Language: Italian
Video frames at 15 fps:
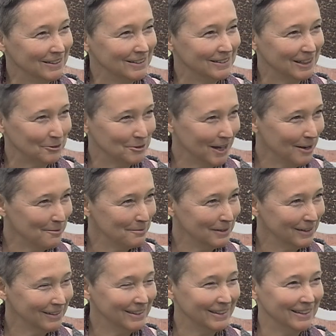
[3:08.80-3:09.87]
di
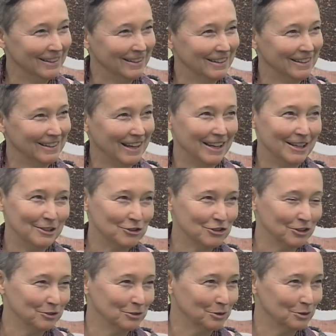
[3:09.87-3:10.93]
Taognam, che è il
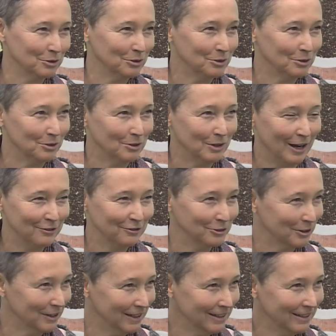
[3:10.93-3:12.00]
centro a
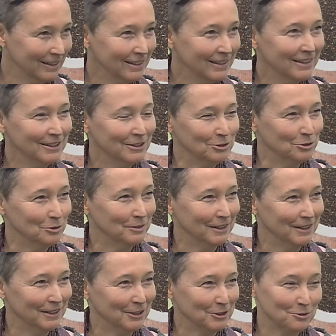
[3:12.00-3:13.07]
Forlì,
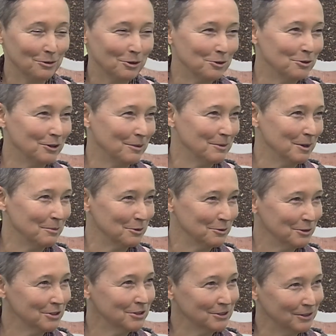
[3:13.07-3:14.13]
dove svolgo la mia
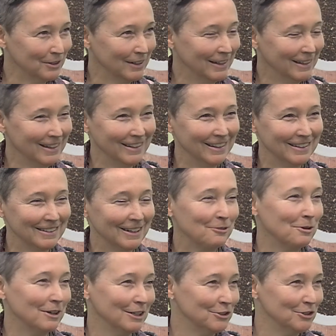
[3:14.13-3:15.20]
professione e nella
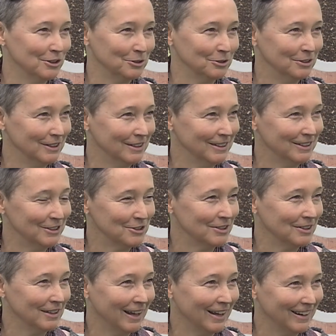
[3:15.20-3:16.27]
quale cerco di
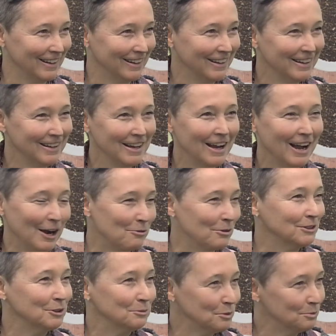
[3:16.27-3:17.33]
insegnare a
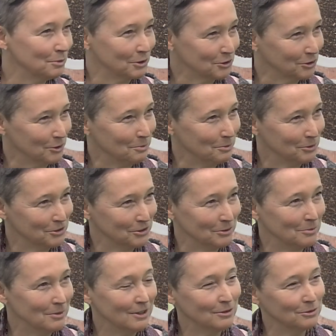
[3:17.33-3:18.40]
quante più persone
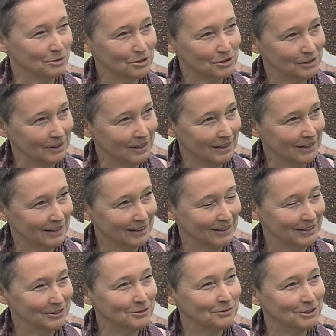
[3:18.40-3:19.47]
possibili uno
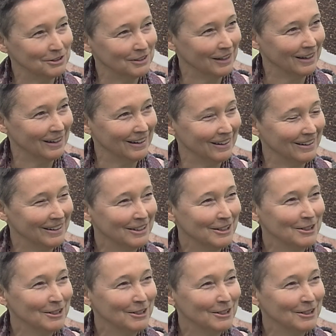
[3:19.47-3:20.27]
stile di vita